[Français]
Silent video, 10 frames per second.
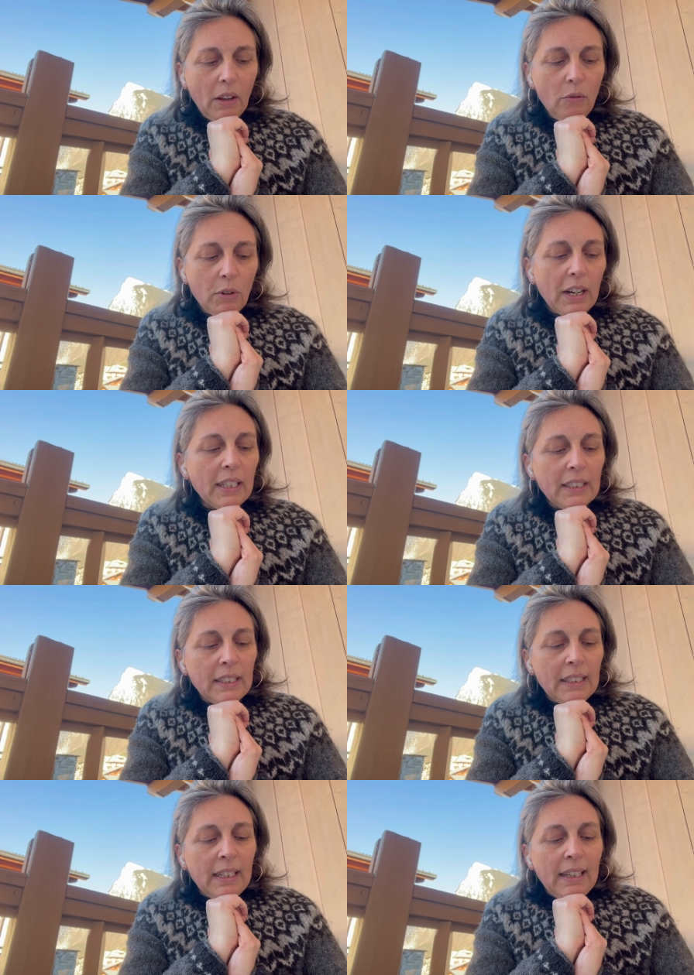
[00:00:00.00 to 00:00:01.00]
Voilà.
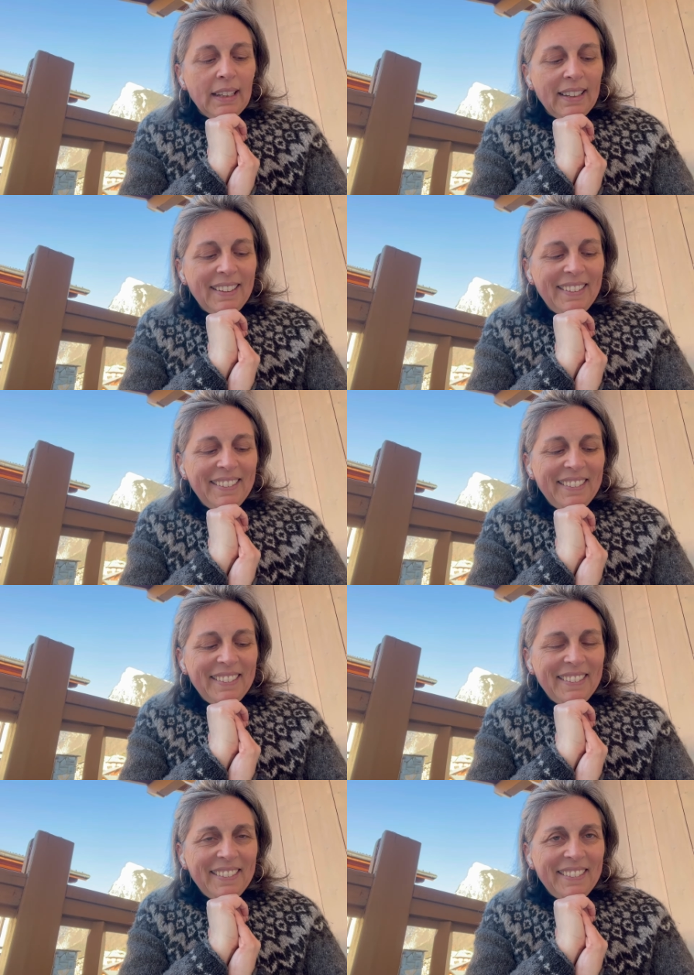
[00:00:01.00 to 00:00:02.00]

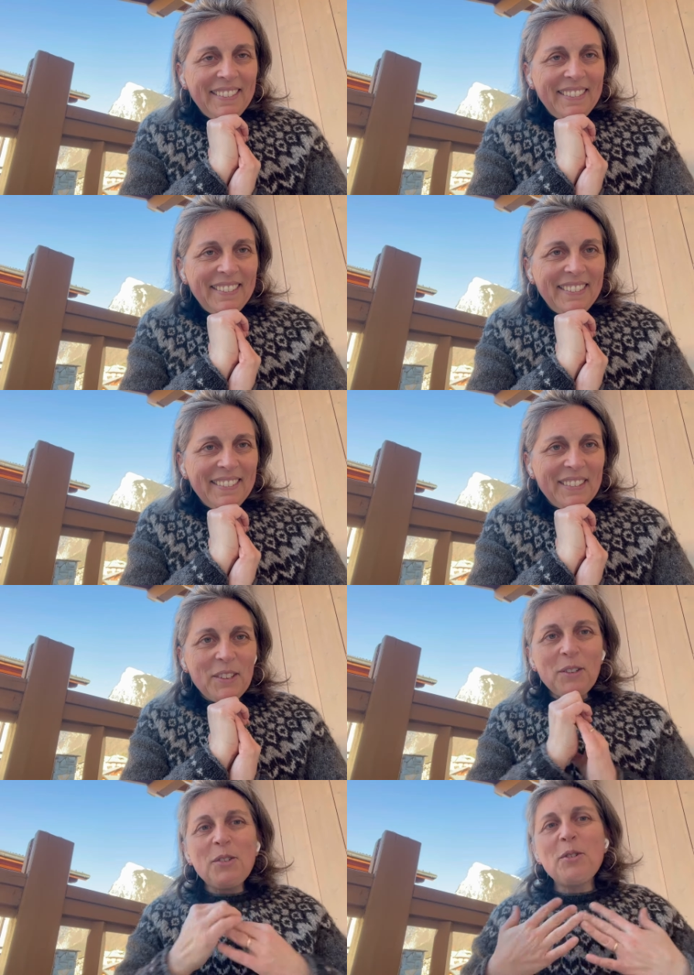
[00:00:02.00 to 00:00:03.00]

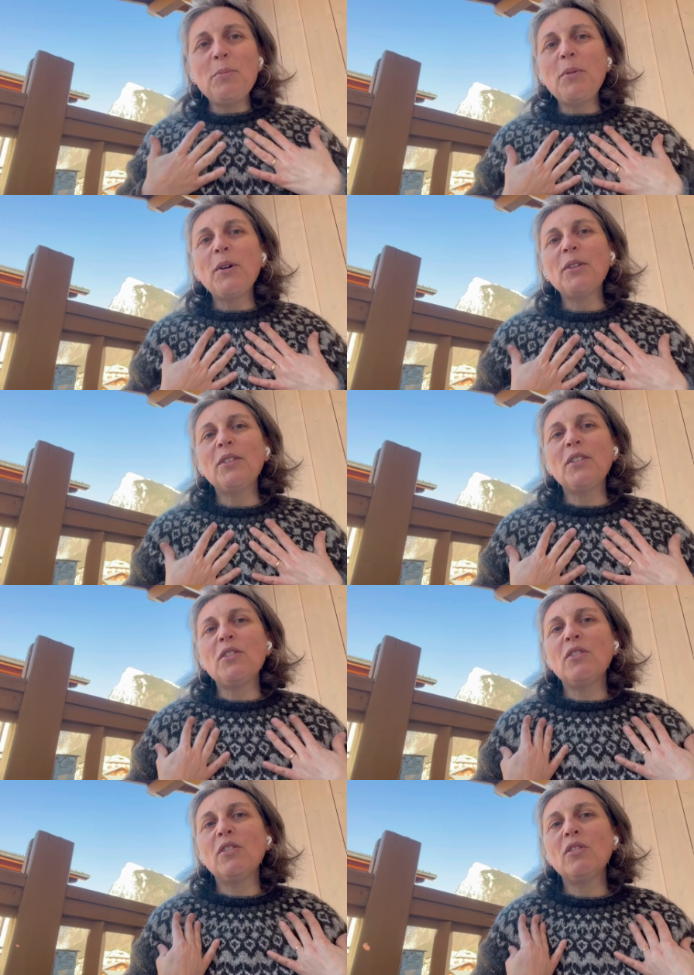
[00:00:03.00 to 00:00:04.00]
ce que je porte,
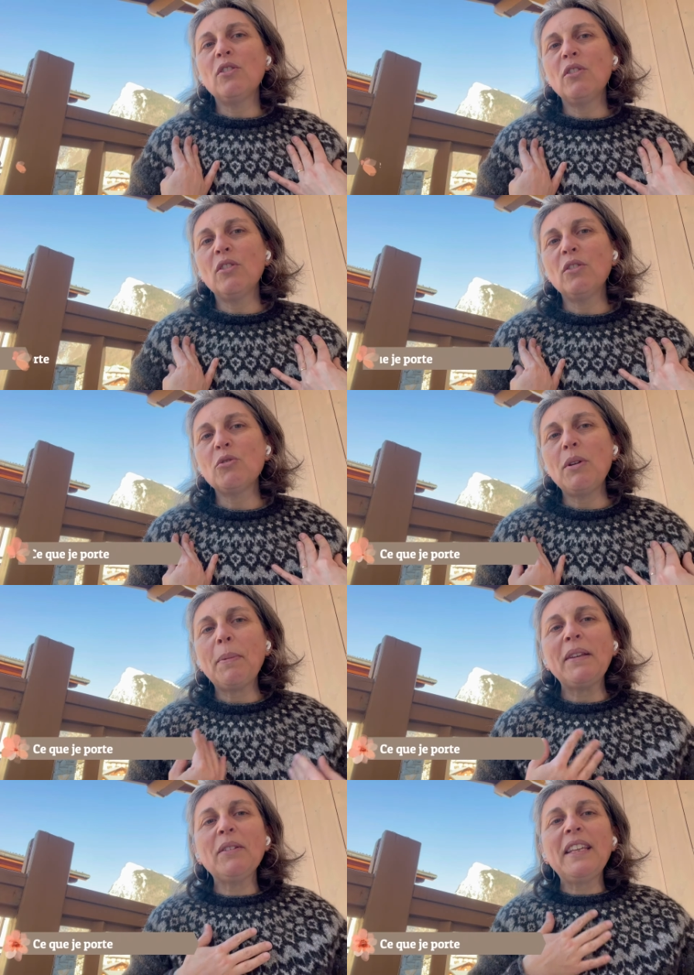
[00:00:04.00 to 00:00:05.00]
euh, je l'ai
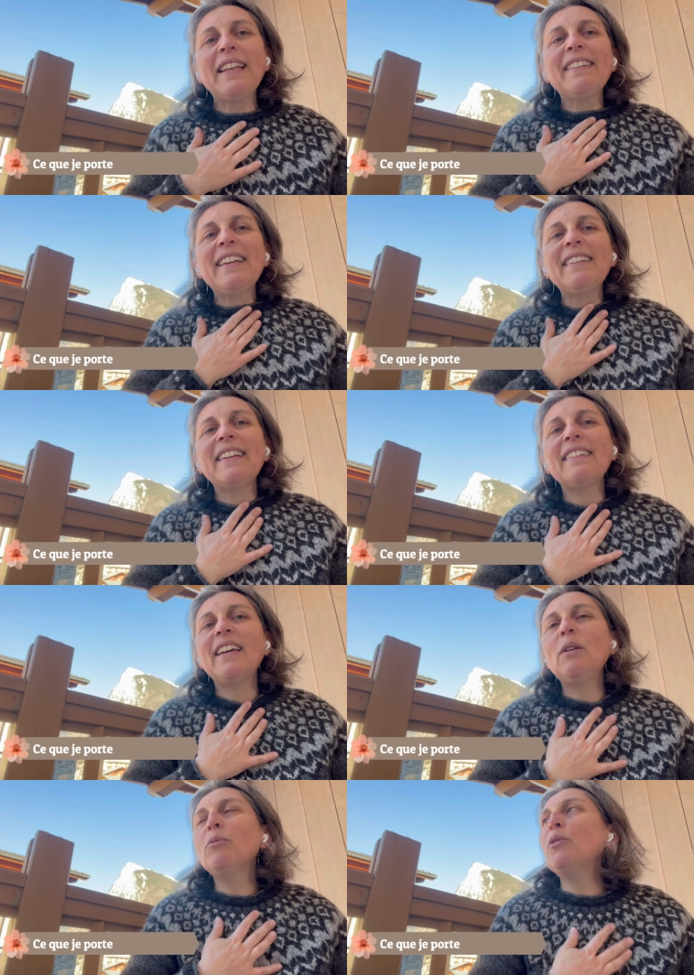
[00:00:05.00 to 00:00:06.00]
présenté il y a très très très
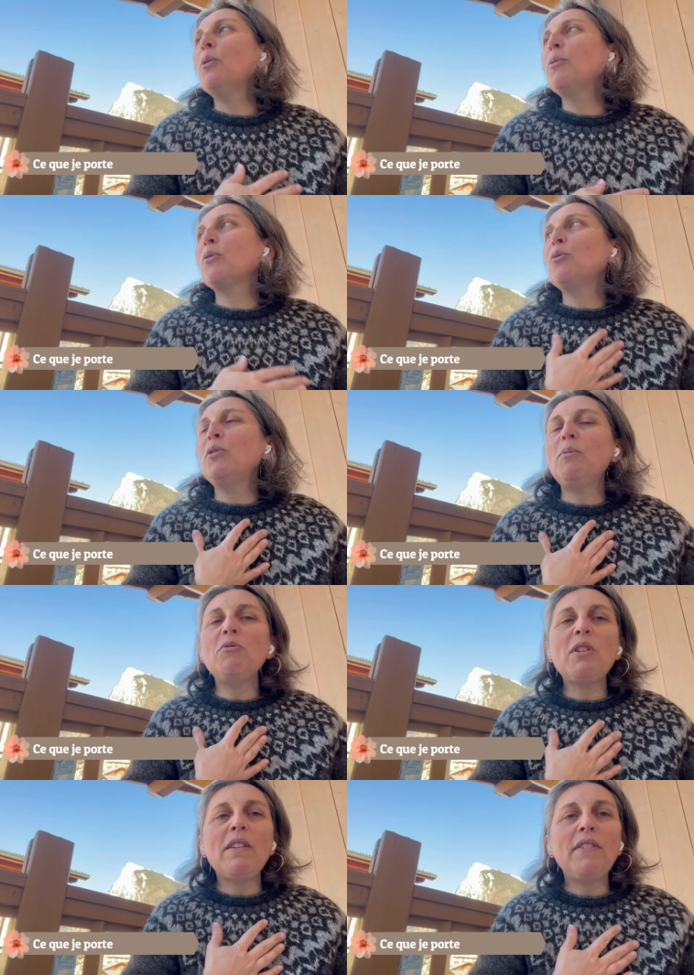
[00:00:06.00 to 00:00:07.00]
longtemps parce qu'au tout
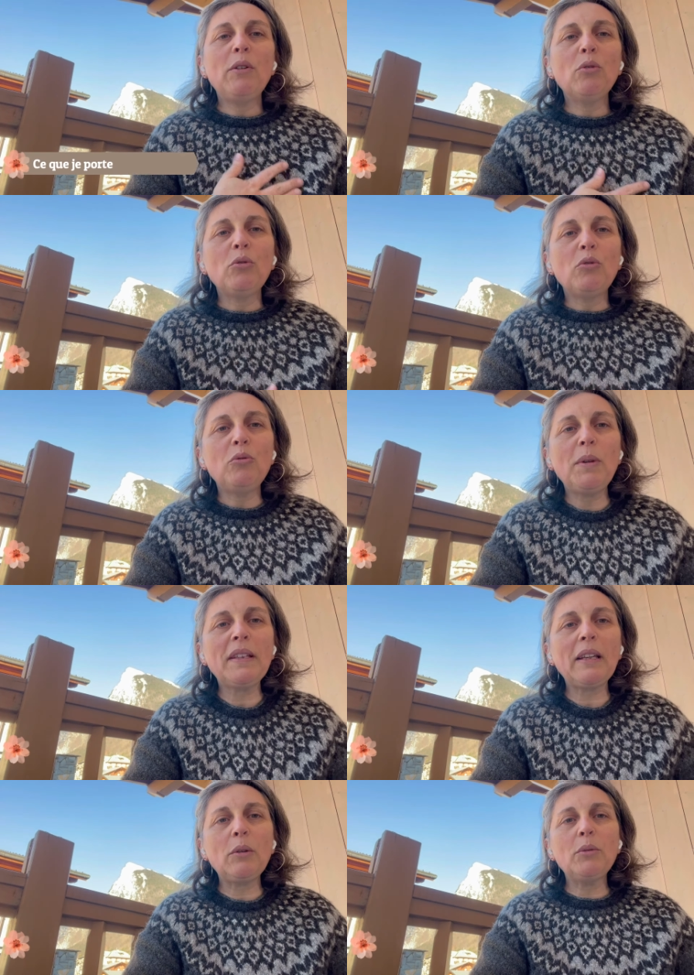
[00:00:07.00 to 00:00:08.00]
début j'avais fait le tour de tous mes
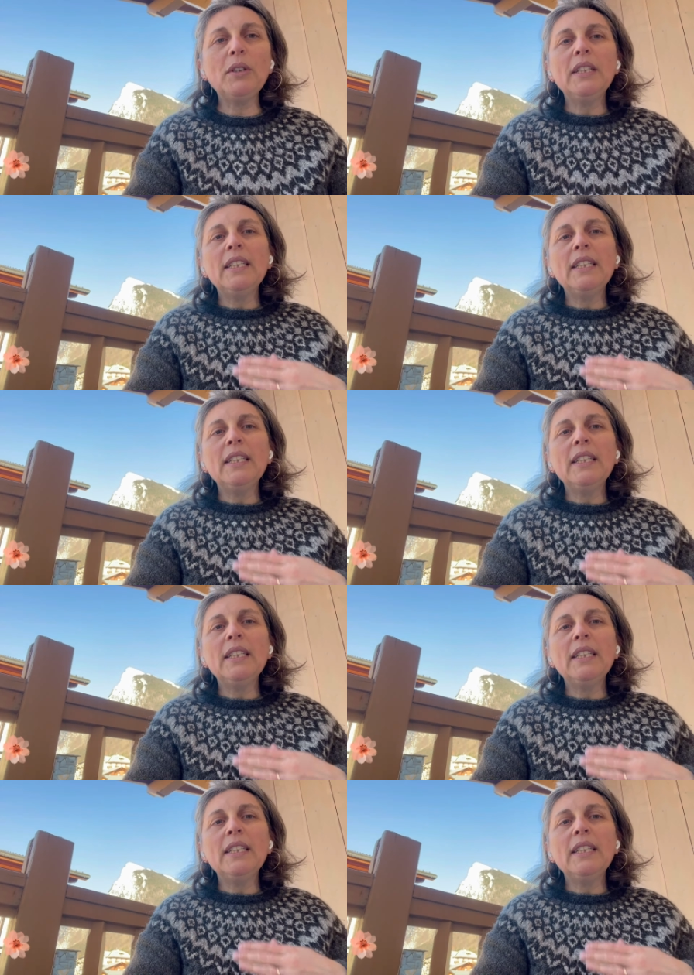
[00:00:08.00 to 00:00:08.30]
tricots.